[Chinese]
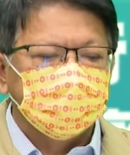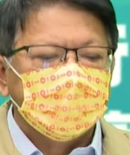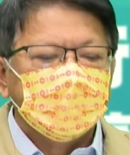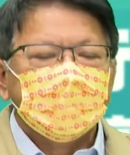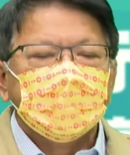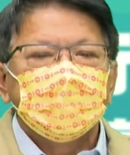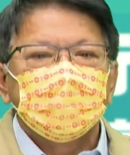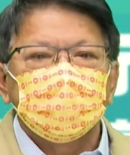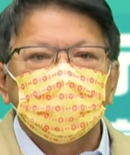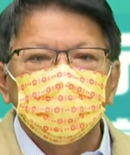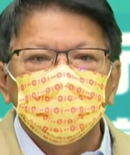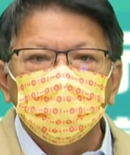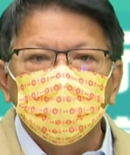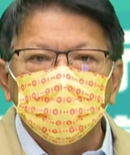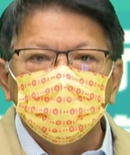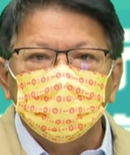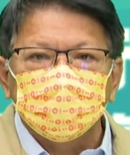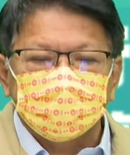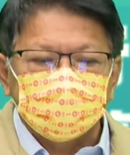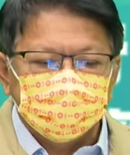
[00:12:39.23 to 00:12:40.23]
那如果有
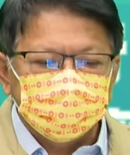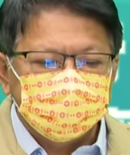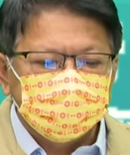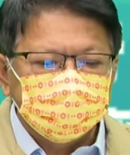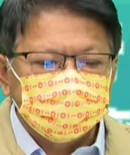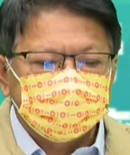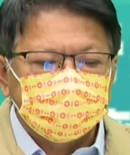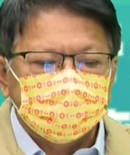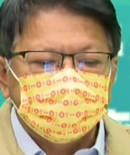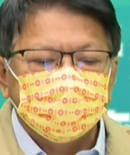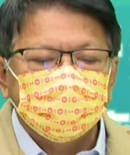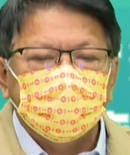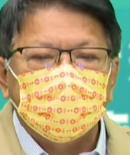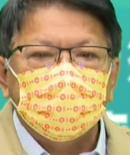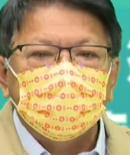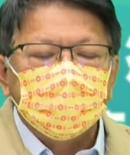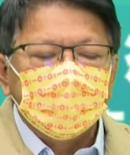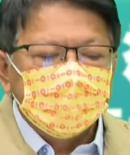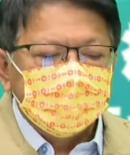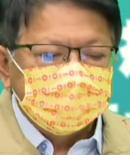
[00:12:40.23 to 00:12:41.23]
曾经参加
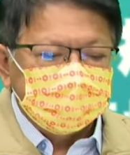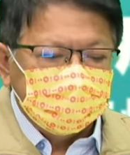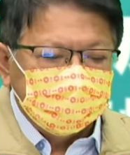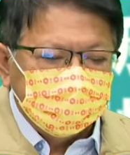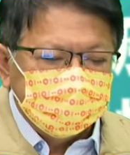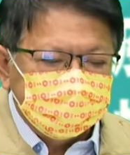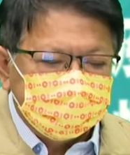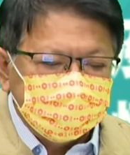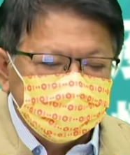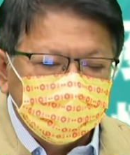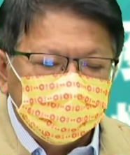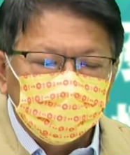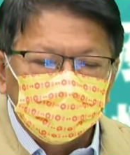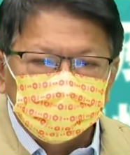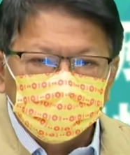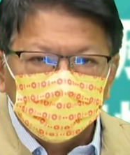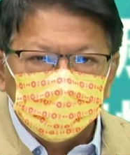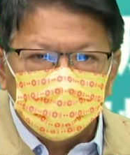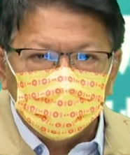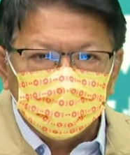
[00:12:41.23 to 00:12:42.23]
台湾季的活动
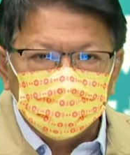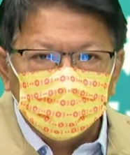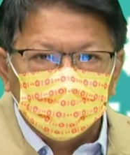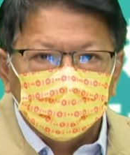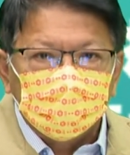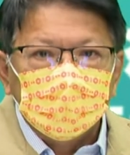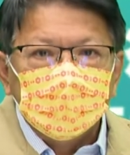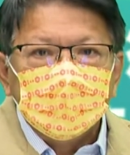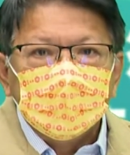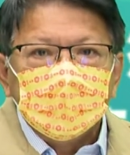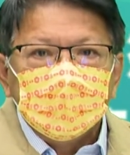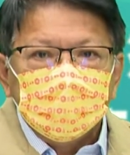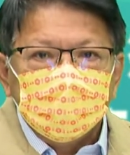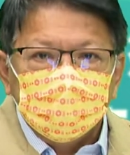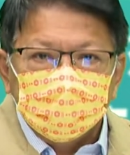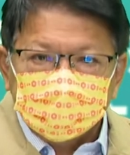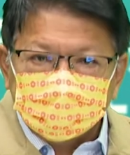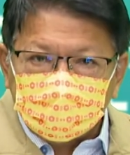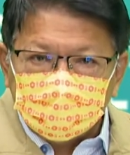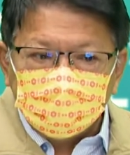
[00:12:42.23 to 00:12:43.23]
朋友，也
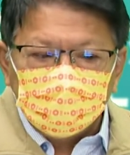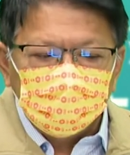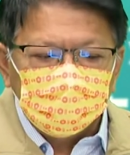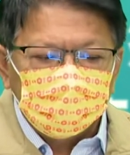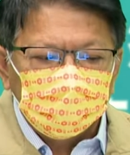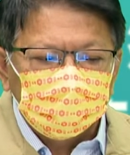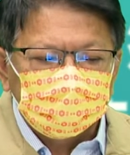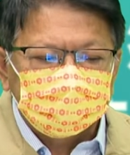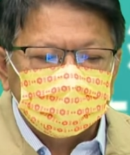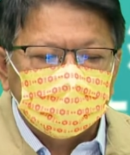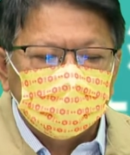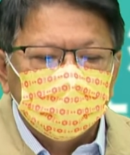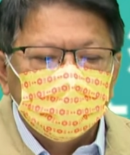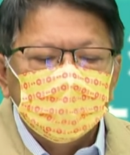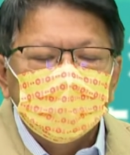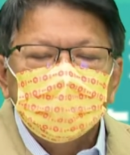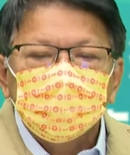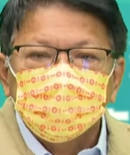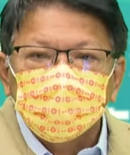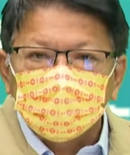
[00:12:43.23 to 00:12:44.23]
戴好口罩，
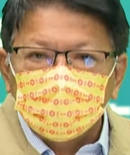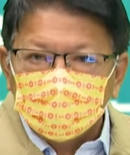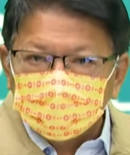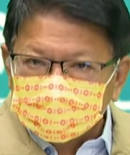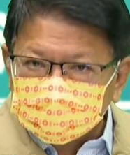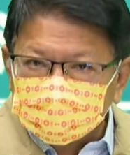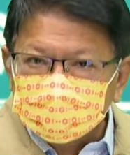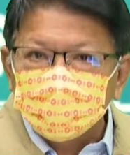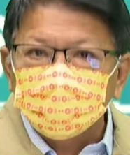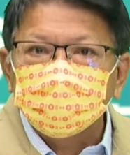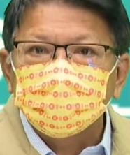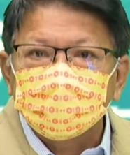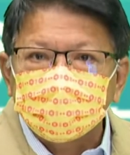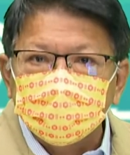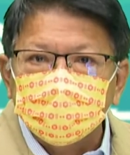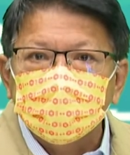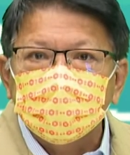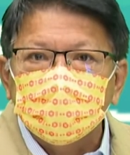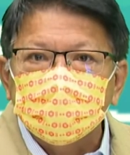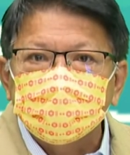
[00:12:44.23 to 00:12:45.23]
做好自我的健
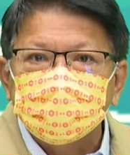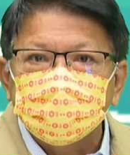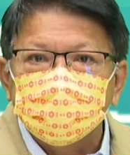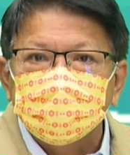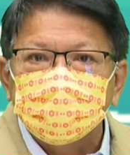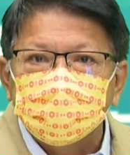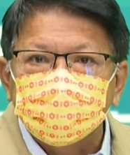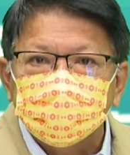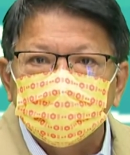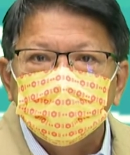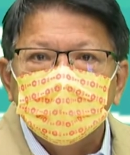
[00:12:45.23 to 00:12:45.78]
康监测。